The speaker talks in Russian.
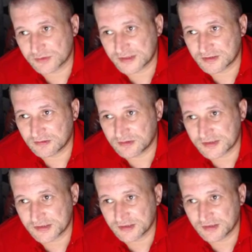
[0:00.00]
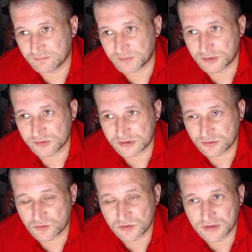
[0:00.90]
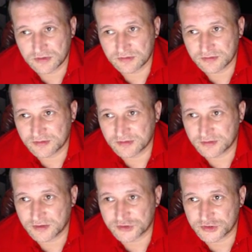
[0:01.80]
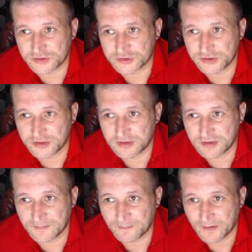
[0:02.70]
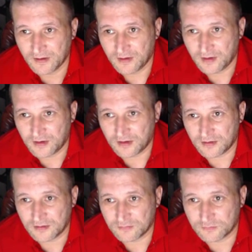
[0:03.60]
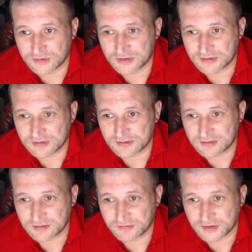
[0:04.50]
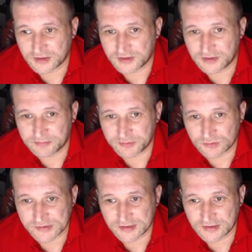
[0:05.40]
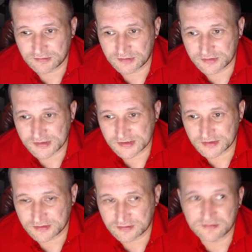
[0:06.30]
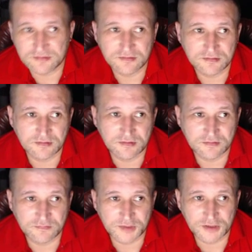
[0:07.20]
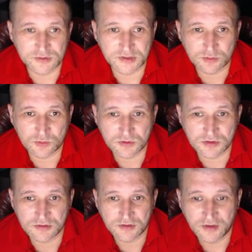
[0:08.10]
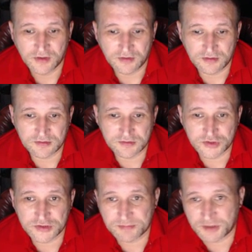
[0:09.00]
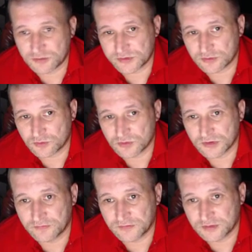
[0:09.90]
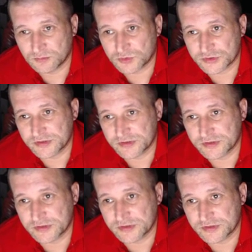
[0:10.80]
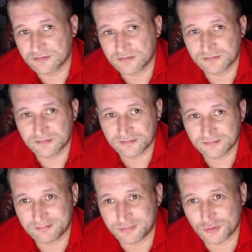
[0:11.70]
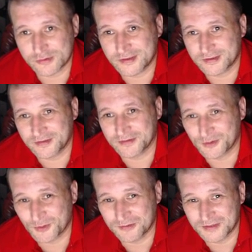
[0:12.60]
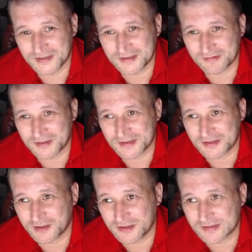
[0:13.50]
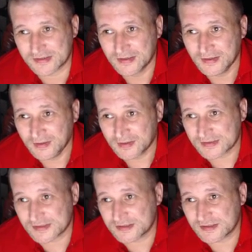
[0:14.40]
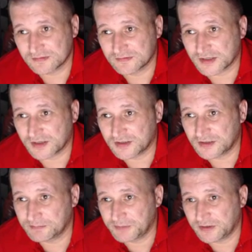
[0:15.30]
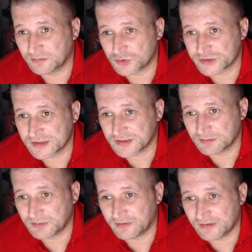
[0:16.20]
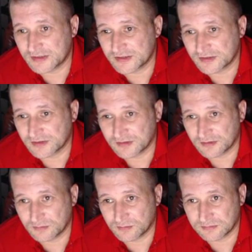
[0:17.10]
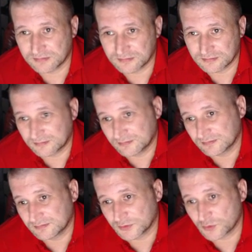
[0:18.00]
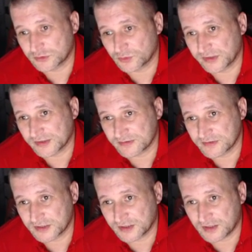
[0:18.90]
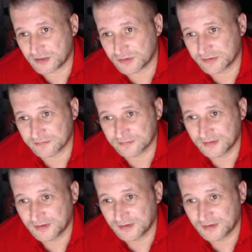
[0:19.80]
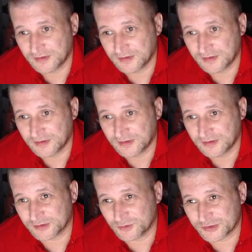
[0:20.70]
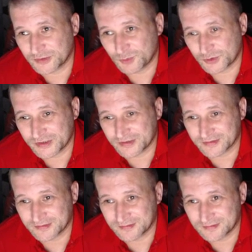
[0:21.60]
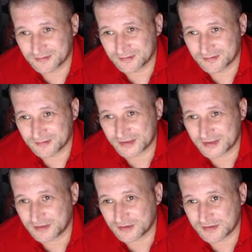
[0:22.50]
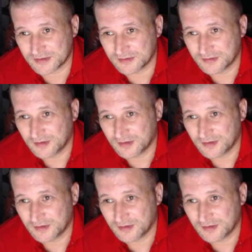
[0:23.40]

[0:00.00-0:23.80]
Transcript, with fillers: устанавливается она в браузер Google, э, также расширение э, вот этот VK Helper устанавливается в браузер Google. И через браузер Google вы можете просто руководить своей страницей. Кстати, в VK Helper можете добавить эм, много других своих аккаунтов, на которых тоже можно что-то делать.